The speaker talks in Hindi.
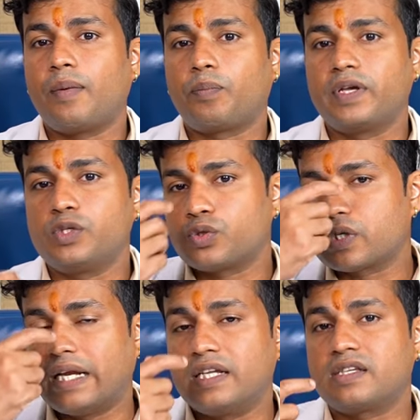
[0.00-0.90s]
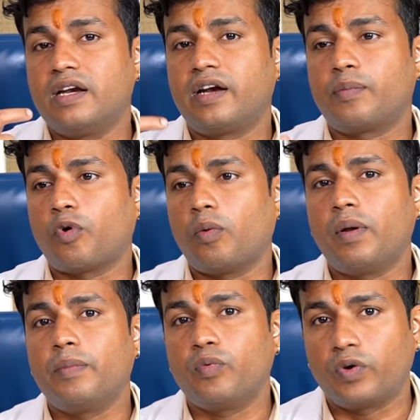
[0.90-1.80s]
आपकी जो साइनस रिलेटेड
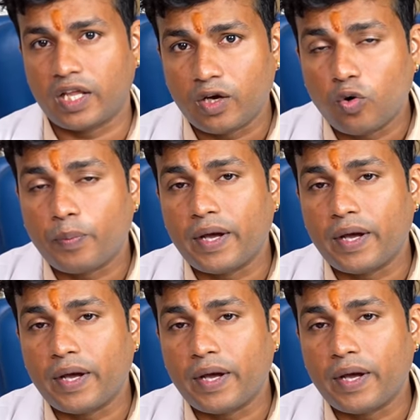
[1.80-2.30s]
प्रॉब्लम है वो ठीक हो